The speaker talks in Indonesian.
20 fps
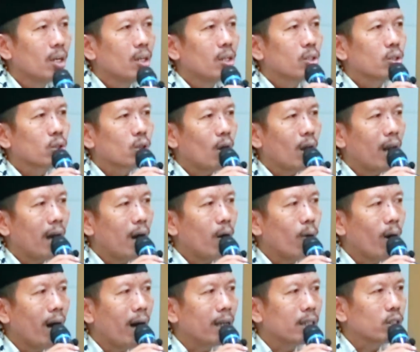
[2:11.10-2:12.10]

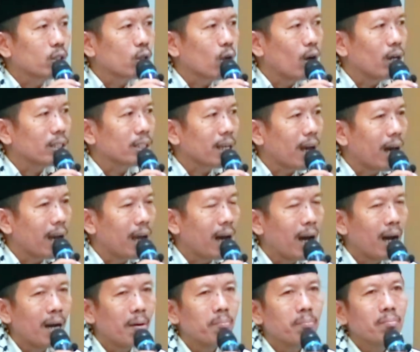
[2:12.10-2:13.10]
Salawat so
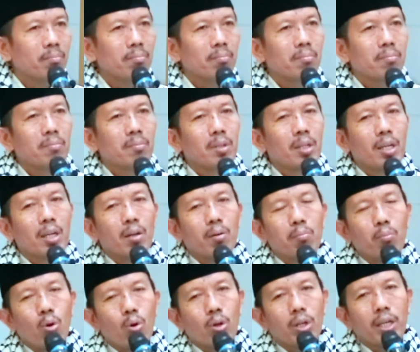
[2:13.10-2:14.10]
salam
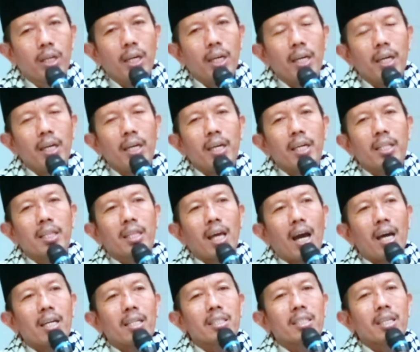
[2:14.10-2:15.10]
mugi
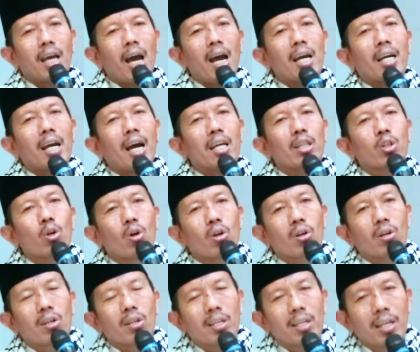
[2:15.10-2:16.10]
tansah
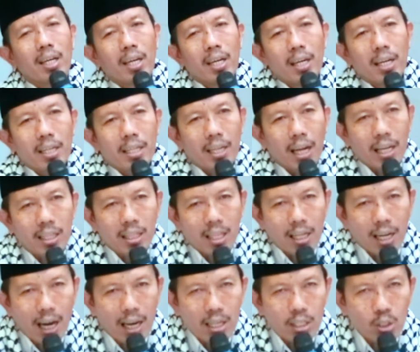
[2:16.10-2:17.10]
katur
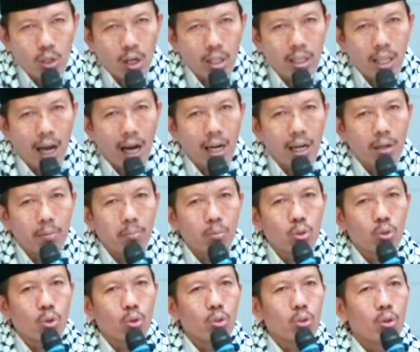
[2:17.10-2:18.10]
dateng arsa dalem
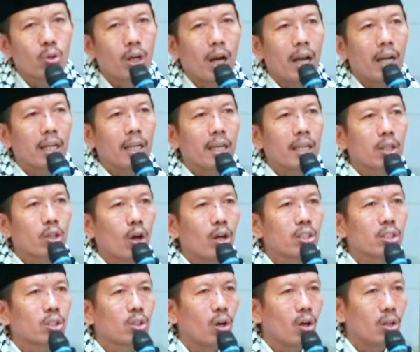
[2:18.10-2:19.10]
junjungan kita
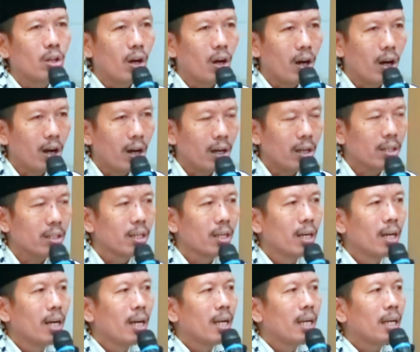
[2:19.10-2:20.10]
sedaya
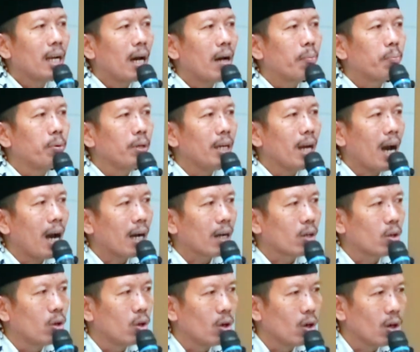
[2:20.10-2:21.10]
Nabi
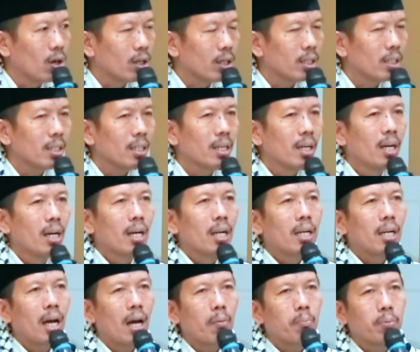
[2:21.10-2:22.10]
Agung
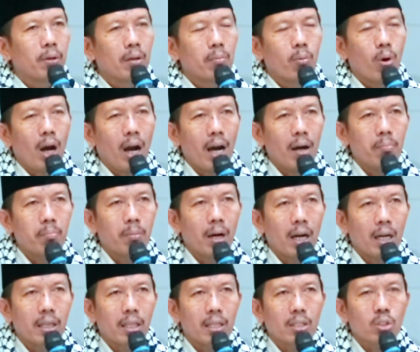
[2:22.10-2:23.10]
Nabi
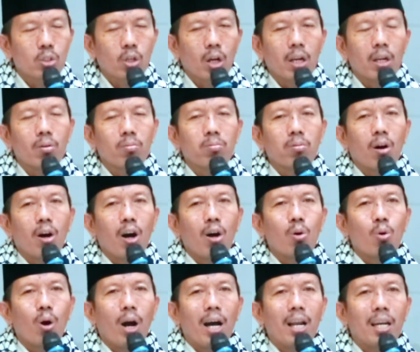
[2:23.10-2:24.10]
Muhammad
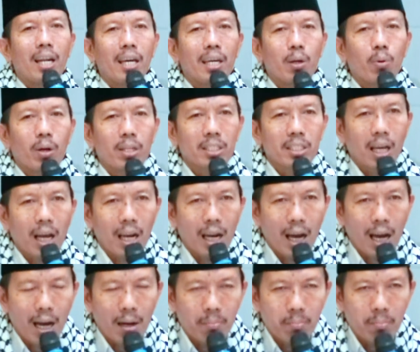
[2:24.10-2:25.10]
sallallahu alaihi
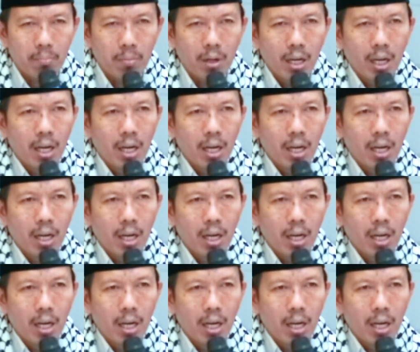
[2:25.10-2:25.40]
wasallam